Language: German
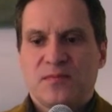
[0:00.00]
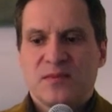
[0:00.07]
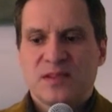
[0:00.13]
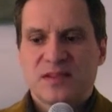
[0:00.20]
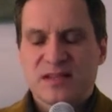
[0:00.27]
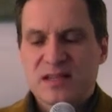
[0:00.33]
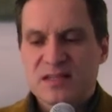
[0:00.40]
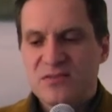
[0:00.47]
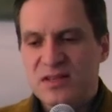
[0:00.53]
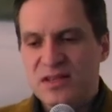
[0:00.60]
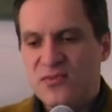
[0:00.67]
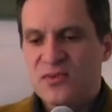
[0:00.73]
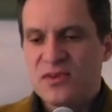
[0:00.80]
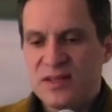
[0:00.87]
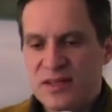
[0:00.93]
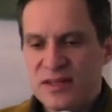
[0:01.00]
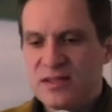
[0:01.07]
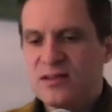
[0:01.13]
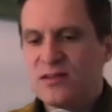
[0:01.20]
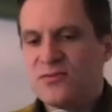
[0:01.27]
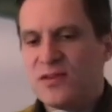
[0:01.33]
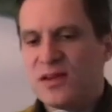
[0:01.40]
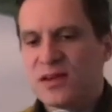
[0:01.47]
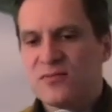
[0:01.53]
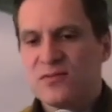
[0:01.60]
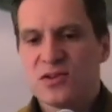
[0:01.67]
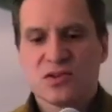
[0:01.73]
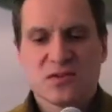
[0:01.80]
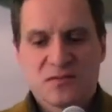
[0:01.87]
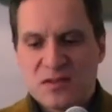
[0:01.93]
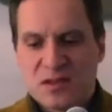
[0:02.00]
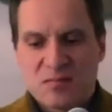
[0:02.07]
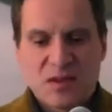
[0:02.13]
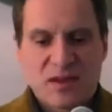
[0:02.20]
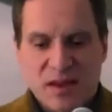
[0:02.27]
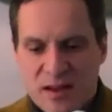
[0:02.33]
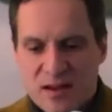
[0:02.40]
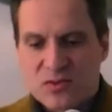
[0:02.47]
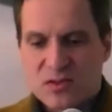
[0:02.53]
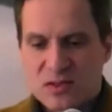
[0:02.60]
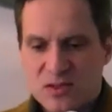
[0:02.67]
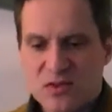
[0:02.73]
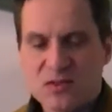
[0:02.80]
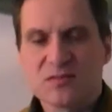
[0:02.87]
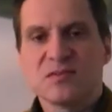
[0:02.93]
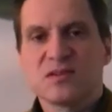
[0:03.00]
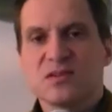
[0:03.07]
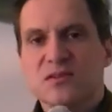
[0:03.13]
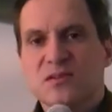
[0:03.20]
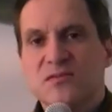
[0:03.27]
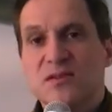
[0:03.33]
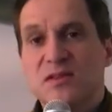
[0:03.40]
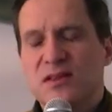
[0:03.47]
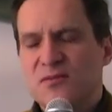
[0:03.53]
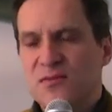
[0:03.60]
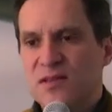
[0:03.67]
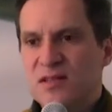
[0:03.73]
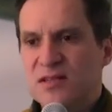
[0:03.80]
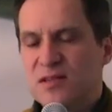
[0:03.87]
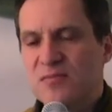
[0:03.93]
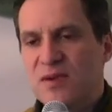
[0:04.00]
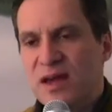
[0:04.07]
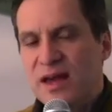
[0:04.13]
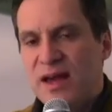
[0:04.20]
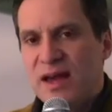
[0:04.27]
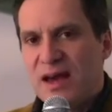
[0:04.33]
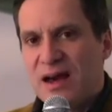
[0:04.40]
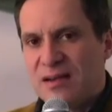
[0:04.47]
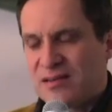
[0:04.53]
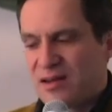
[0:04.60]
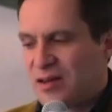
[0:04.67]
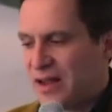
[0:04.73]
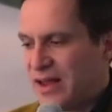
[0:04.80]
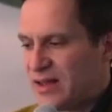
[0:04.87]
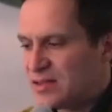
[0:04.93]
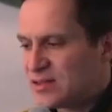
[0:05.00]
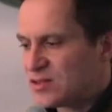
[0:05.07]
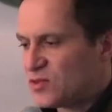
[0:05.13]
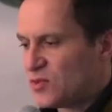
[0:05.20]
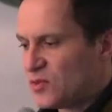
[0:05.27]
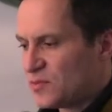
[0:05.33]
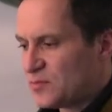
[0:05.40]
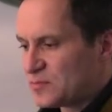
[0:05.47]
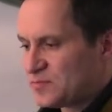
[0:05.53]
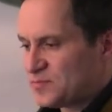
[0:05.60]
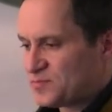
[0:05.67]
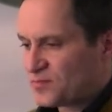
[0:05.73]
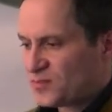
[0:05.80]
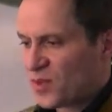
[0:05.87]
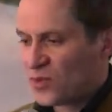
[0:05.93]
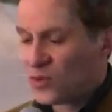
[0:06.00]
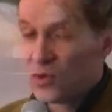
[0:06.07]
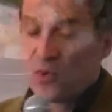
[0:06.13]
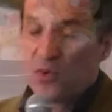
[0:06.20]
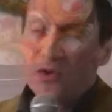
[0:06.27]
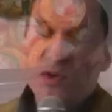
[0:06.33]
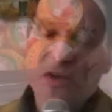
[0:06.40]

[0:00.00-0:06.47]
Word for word: Das heißt, wir definieren die faire Wirtschaft nicht mit Geld oder sonst was, sondern wir definieren sie mal an der Leistung. Und nun